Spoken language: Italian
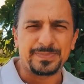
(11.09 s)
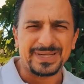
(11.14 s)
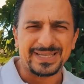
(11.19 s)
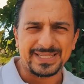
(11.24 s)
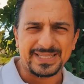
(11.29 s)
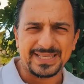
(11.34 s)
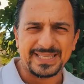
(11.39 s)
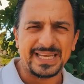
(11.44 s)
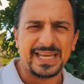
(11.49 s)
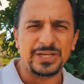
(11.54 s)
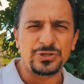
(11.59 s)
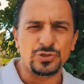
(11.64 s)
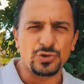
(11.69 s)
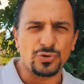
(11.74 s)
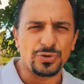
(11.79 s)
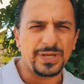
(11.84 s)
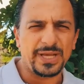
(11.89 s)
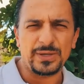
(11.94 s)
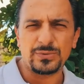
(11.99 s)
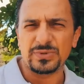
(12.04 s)
per sé
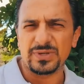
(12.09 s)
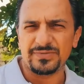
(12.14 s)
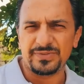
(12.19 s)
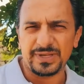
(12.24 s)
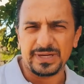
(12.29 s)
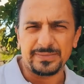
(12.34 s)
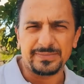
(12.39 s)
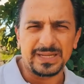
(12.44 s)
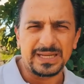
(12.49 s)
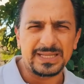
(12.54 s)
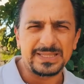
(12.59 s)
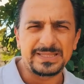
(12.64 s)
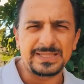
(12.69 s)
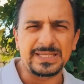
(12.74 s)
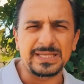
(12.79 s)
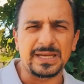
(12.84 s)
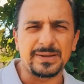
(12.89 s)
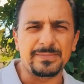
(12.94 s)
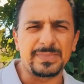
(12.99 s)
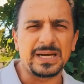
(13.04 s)
non è una vera malattia,